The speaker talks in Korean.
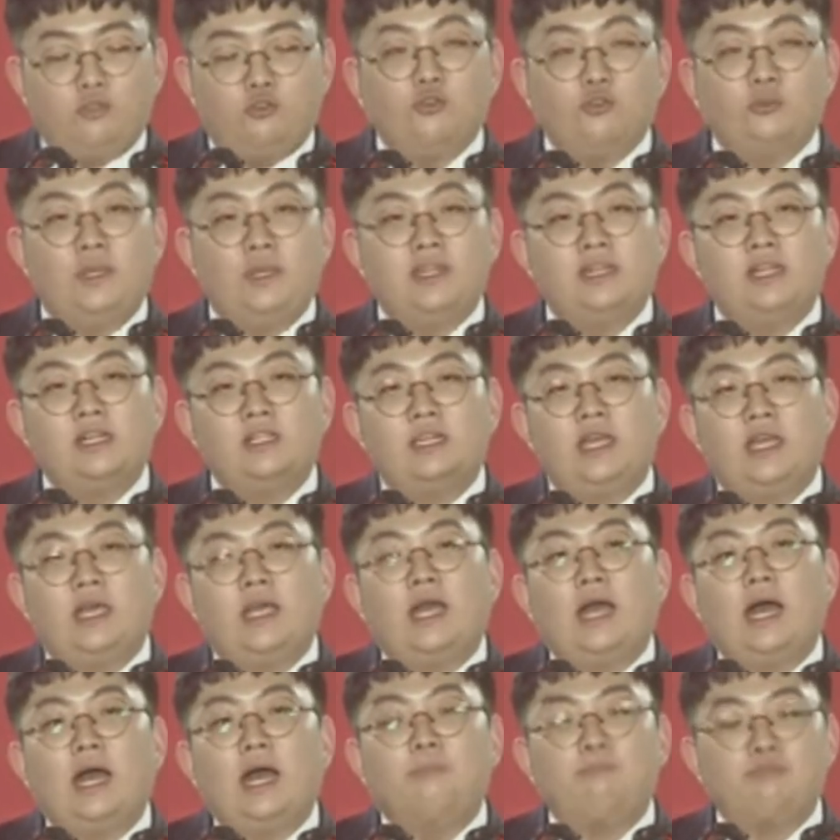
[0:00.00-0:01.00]

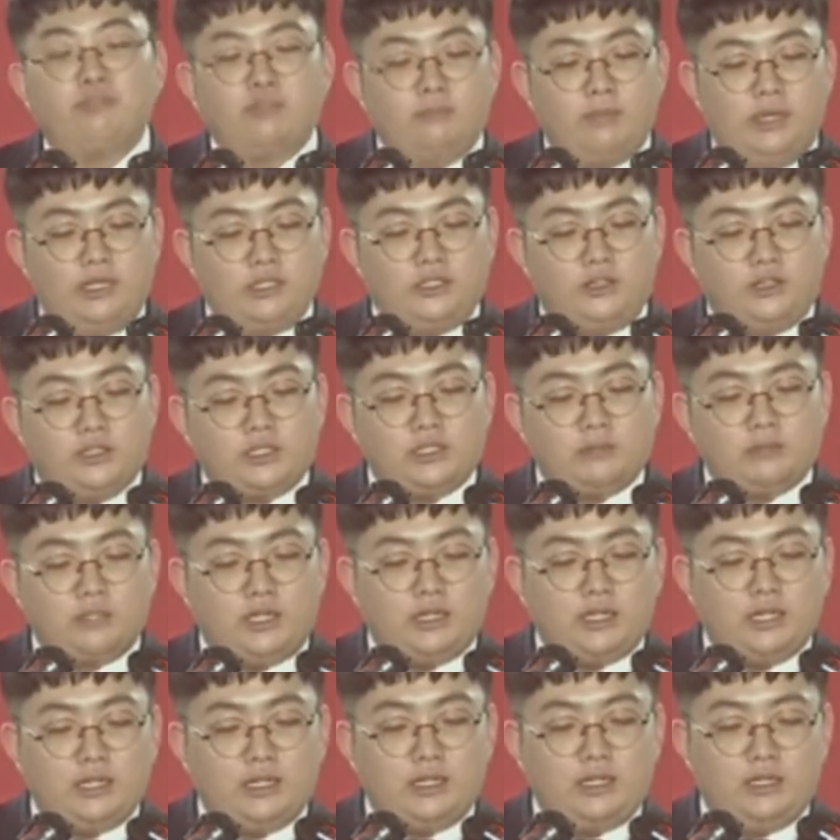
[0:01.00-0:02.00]
국민들께 아픔만
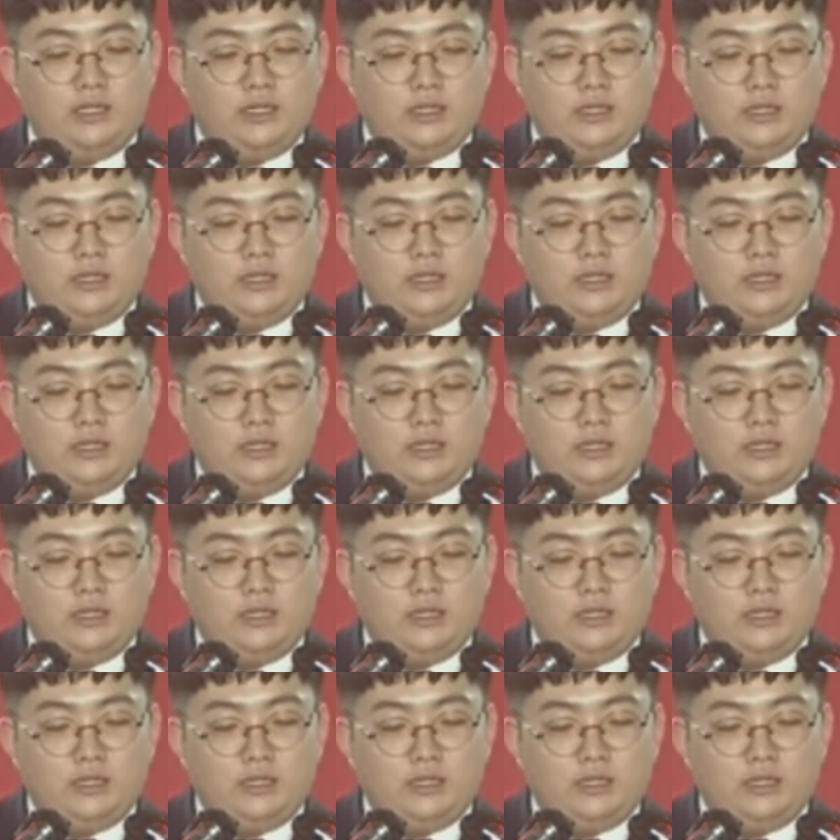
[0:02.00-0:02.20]
드렸습니다.